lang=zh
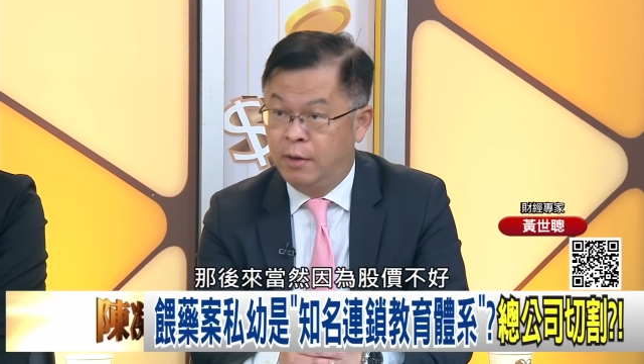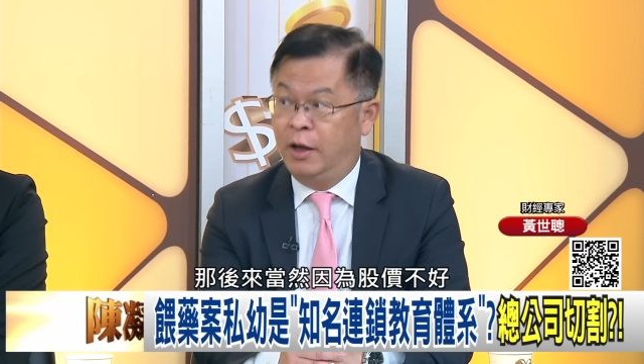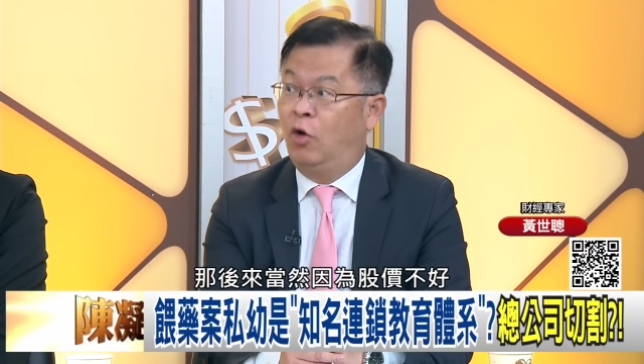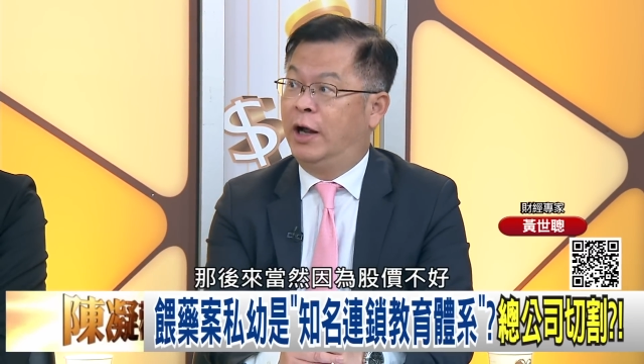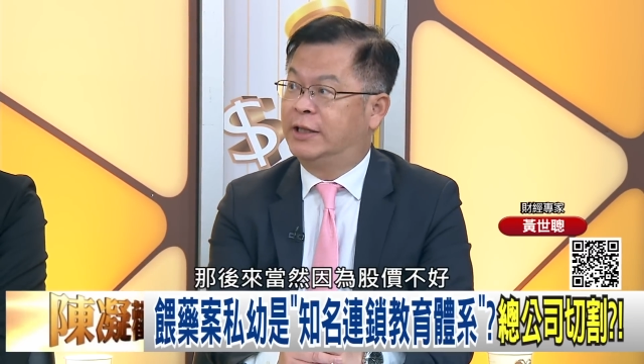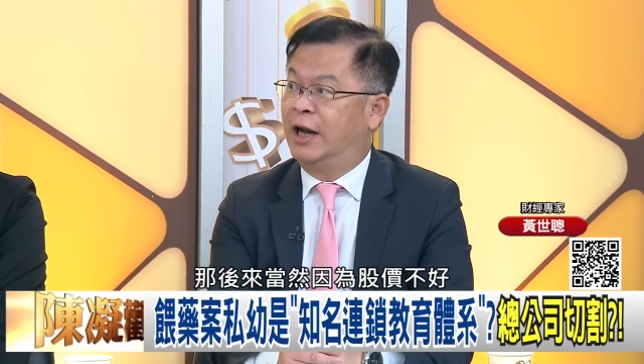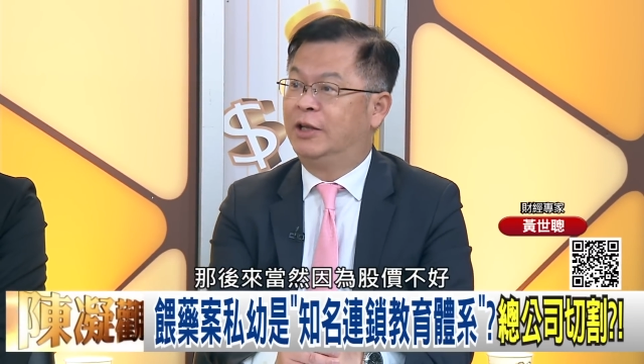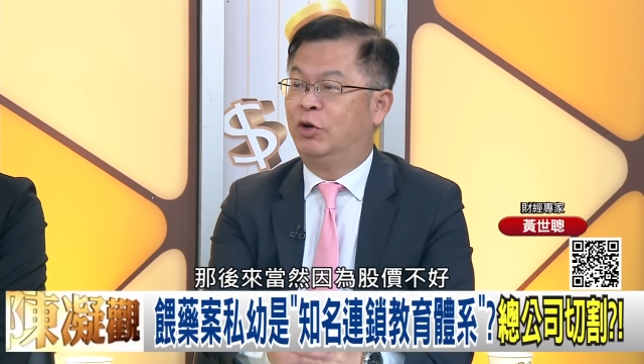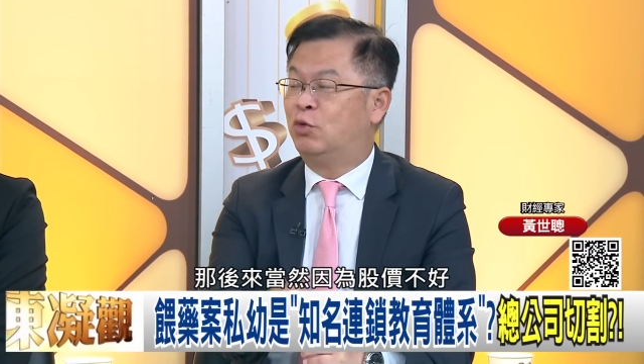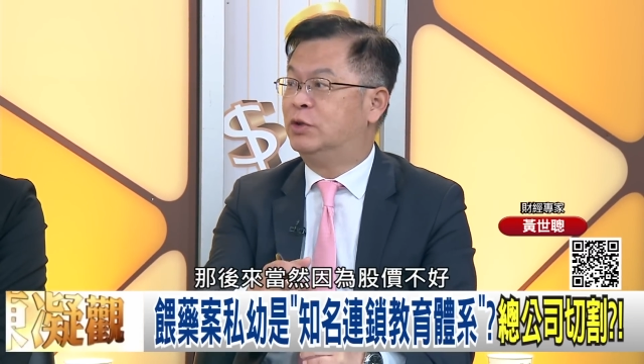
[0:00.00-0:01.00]
那后来当
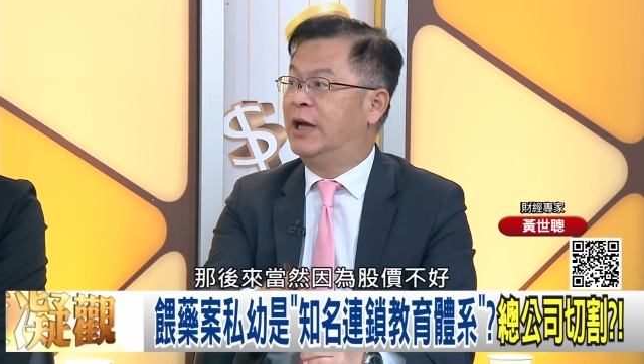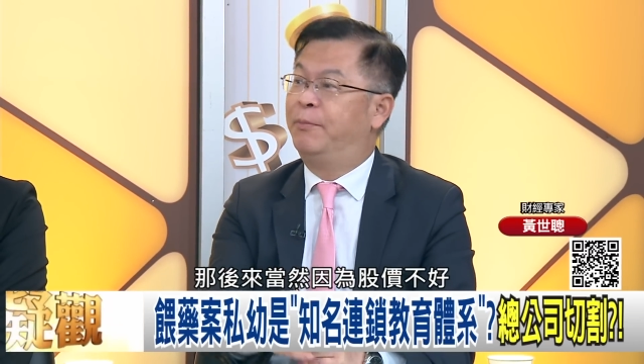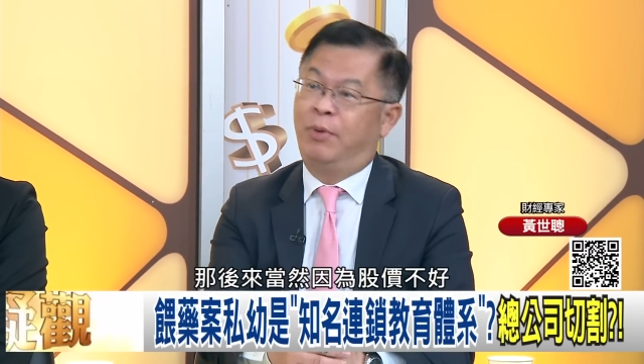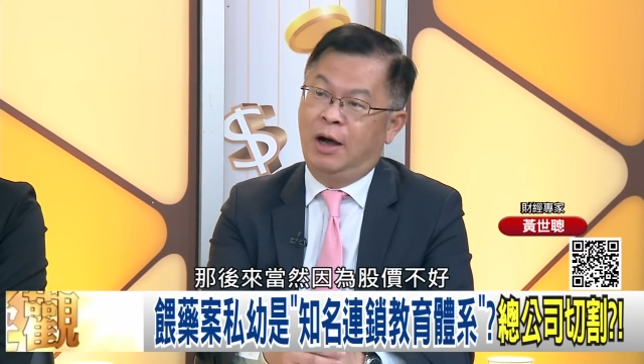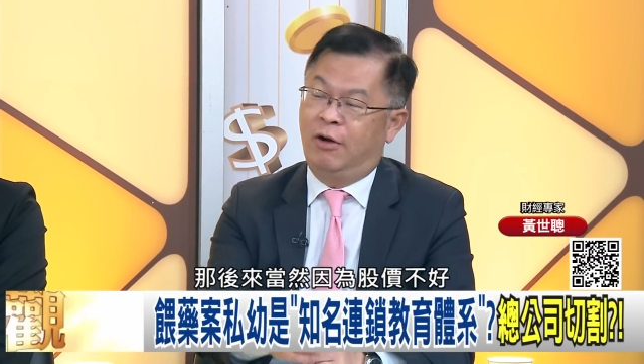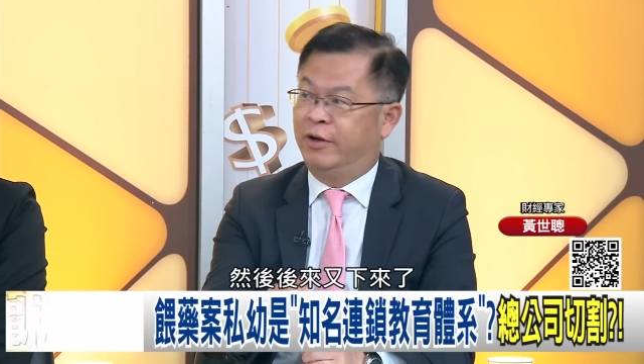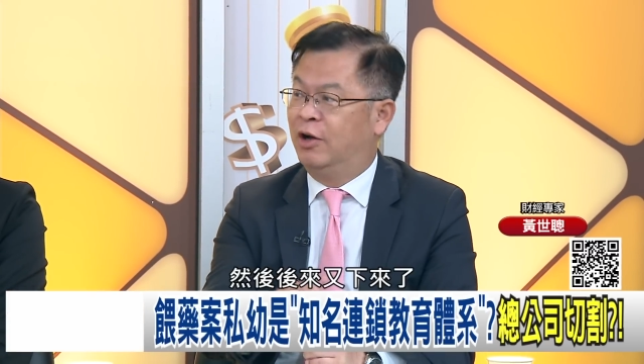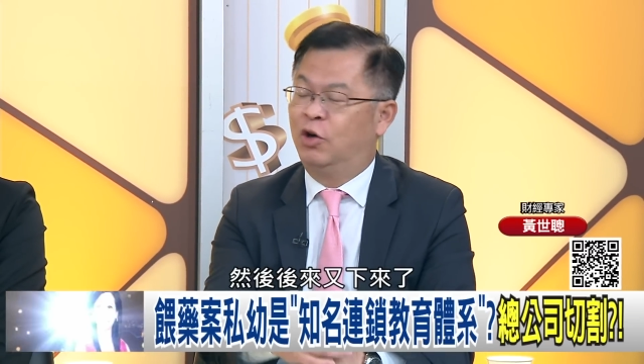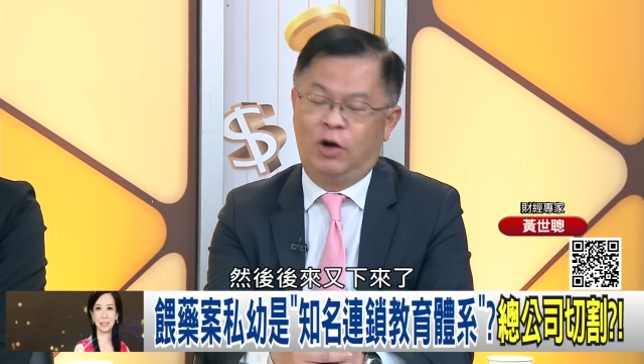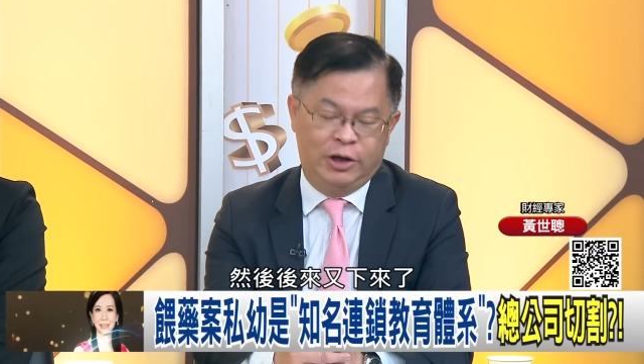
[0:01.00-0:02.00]
然因为股价不好，
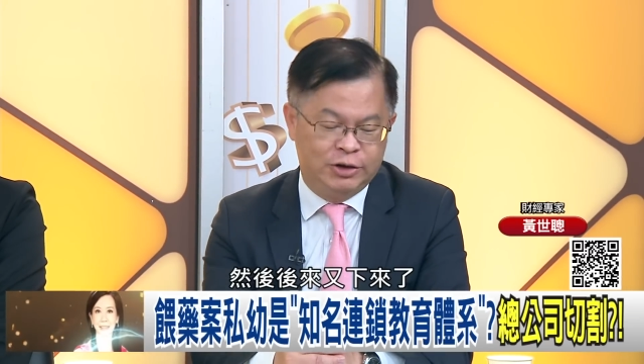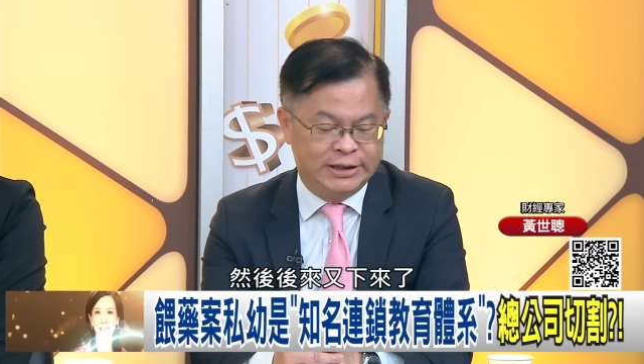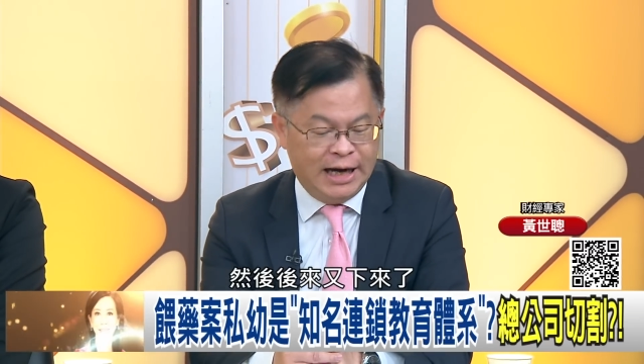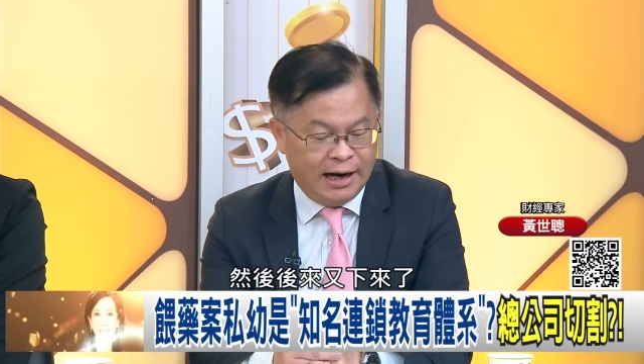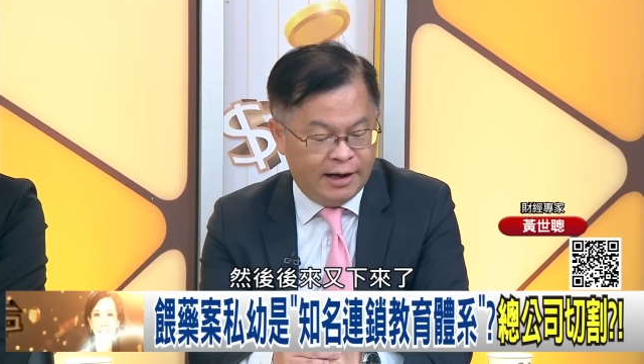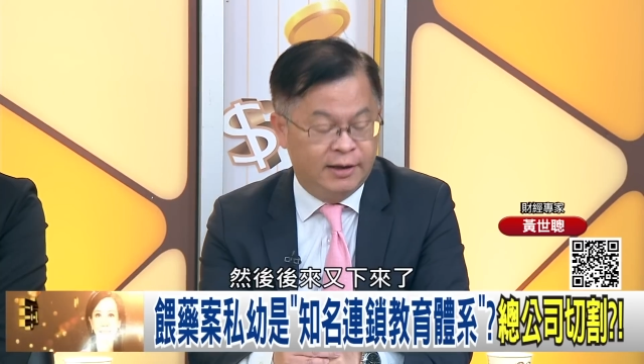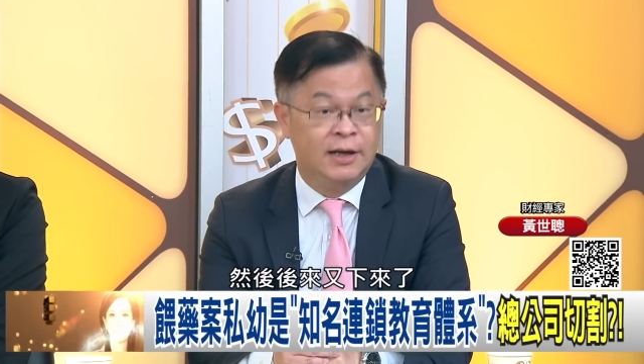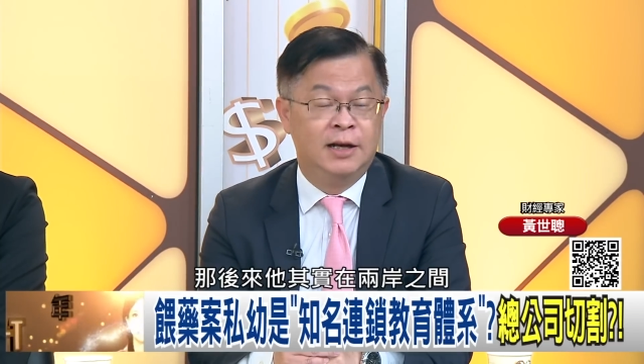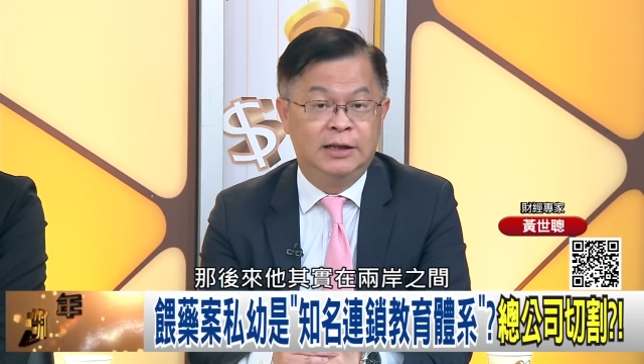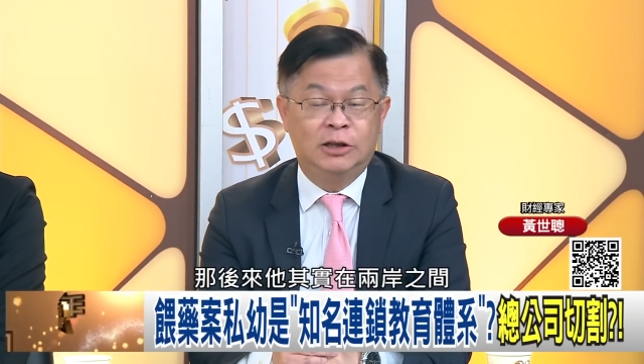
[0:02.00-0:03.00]
然后后来又下来了。那